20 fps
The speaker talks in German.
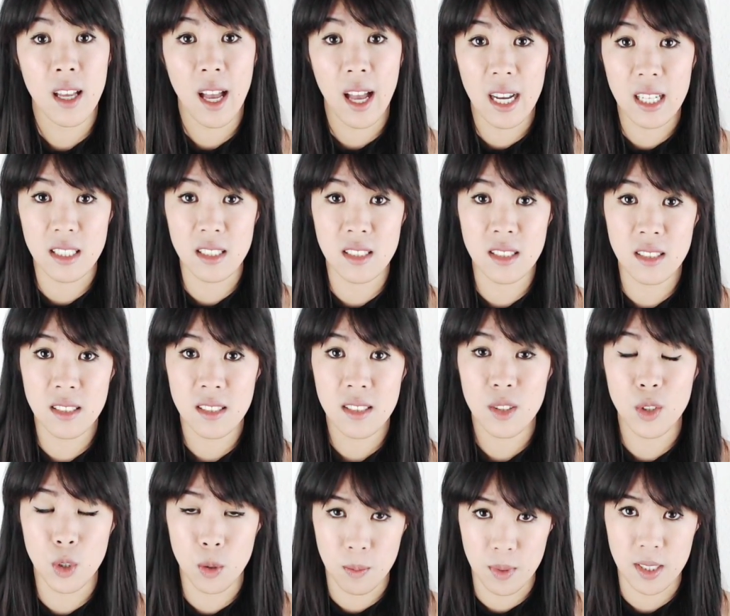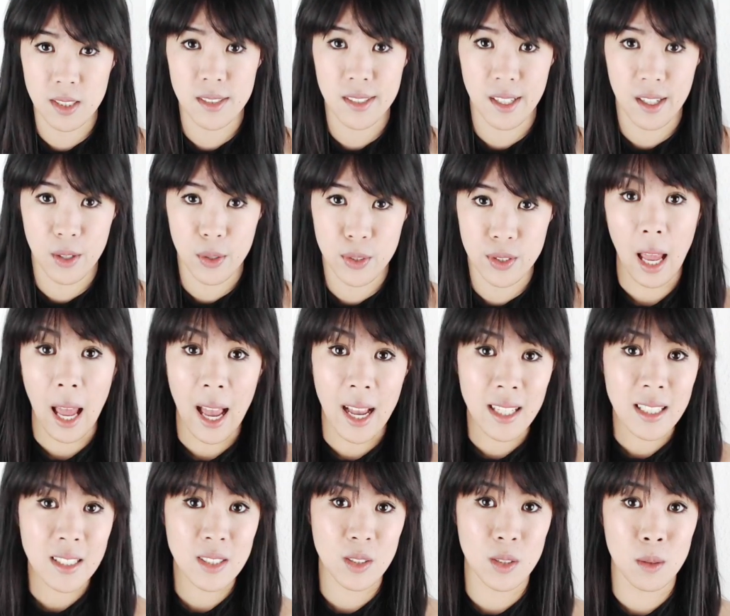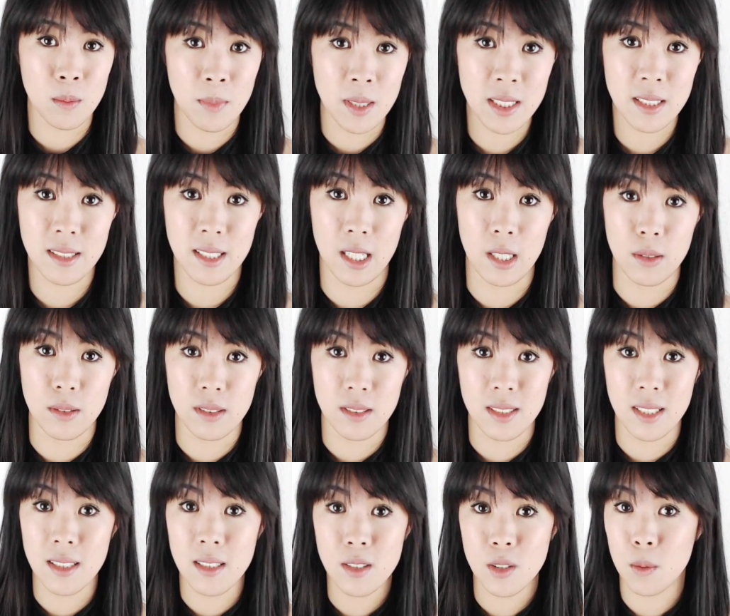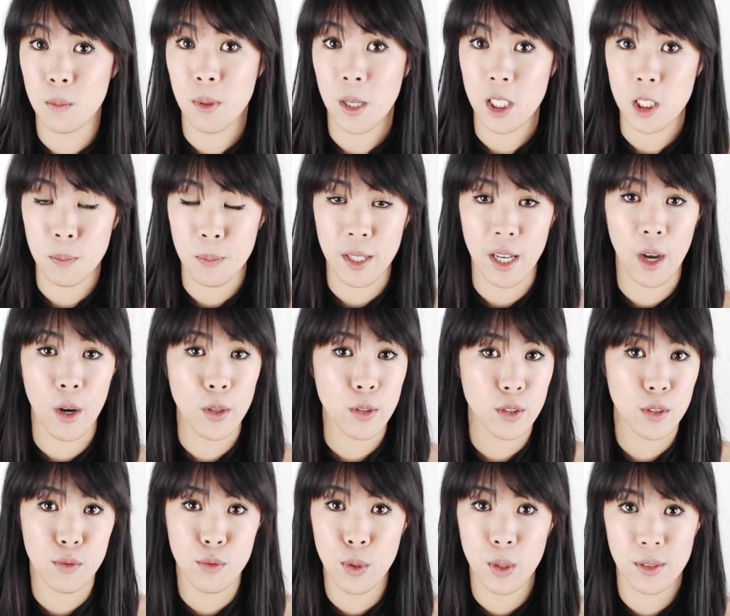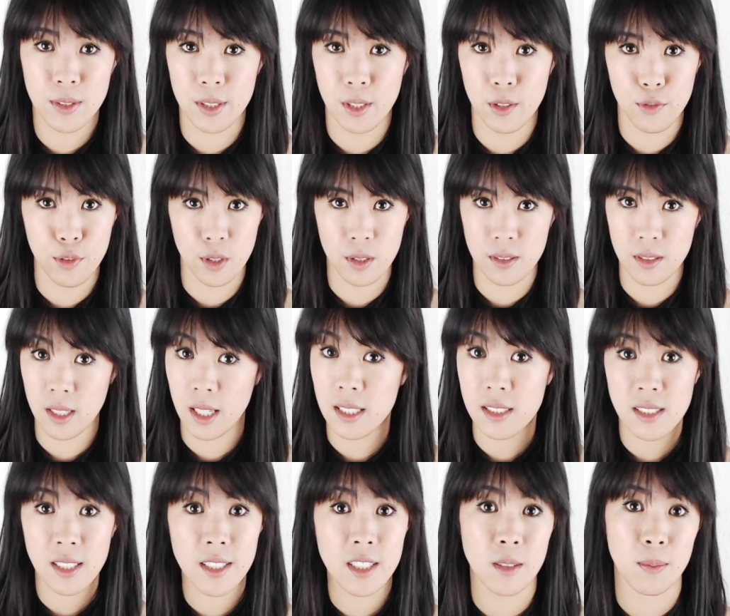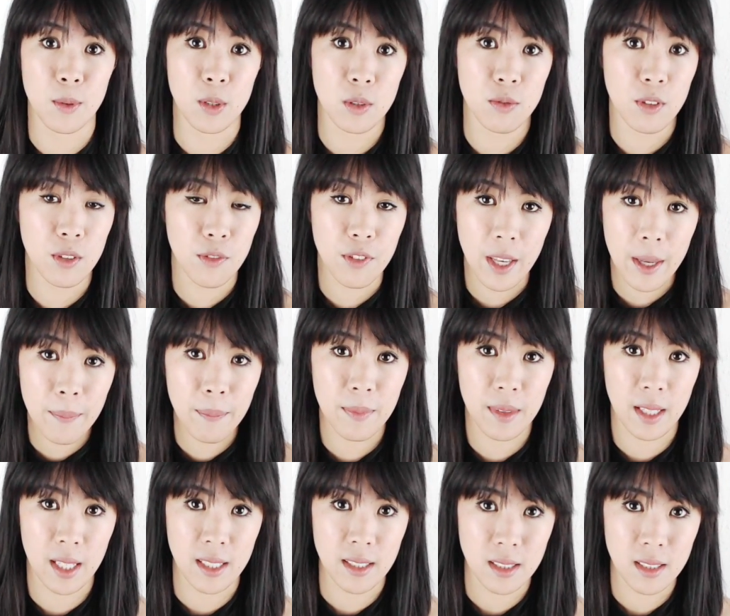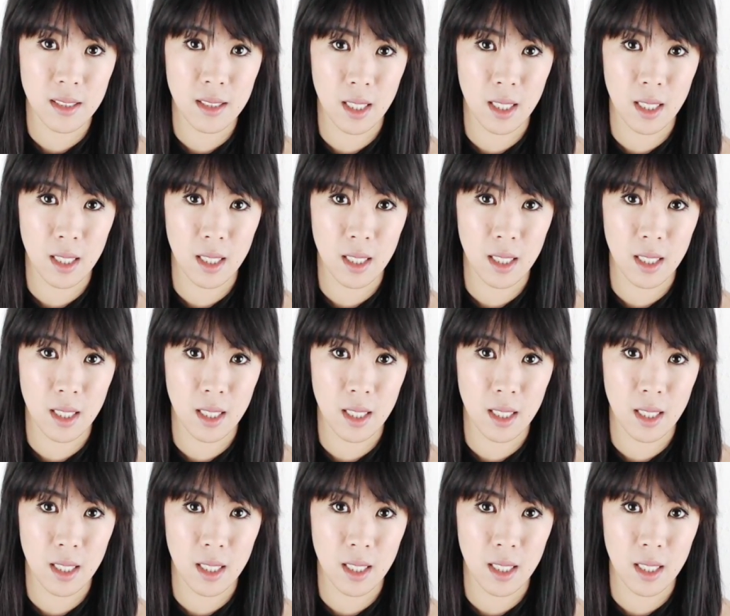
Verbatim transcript: Angst und Misstrauen. Angst und Misstrauen sind zum Beispiel auch die Wurzel von Rassismus, von Fremdenhass.